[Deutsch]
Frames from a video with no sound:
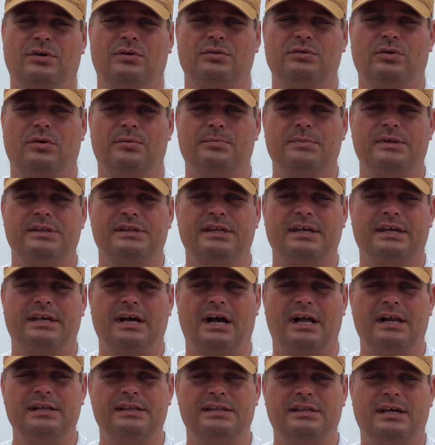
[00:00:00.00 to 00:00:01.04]
auch noch ein bisschen
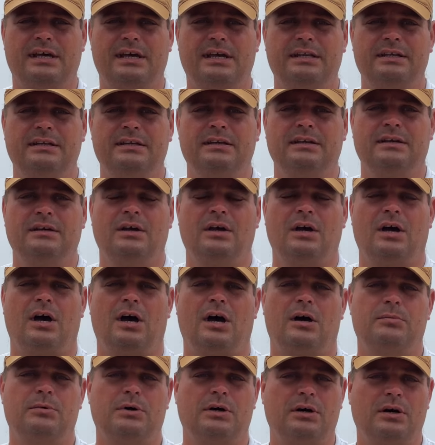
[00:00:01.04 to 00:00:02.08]
kalt sein,
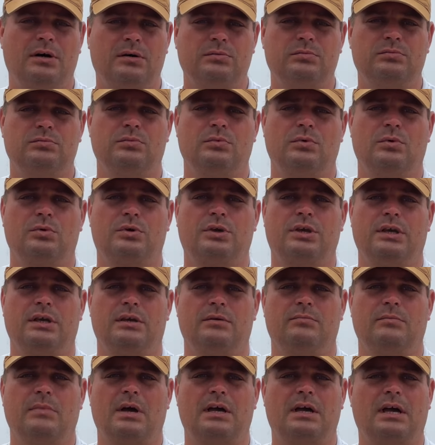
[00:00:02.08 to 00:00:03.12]
aber okay,
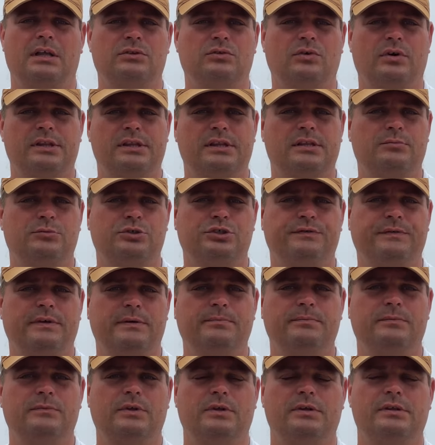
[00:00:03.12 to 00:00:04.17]
man kann trotzdem
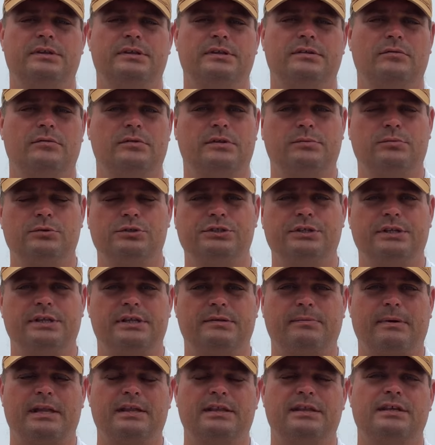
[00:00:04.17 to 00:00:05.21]
schwimmen. Es ist so zwischen
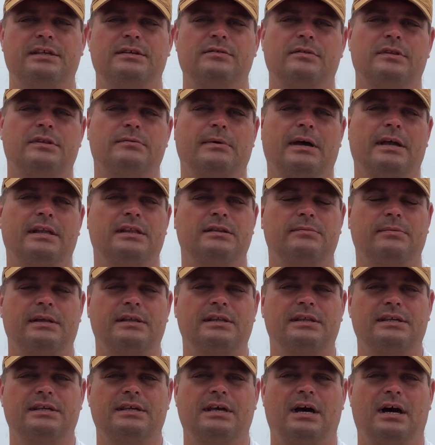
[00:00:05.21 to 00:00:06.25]
20 und
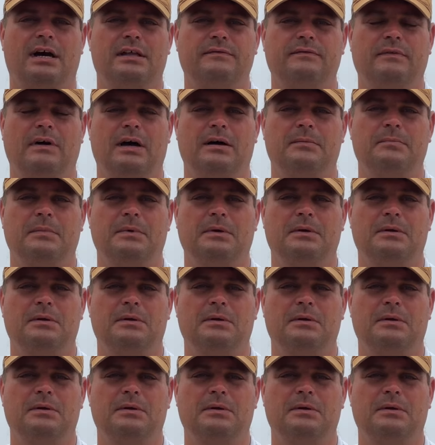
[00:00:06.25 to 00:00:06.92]
22 Grad warm.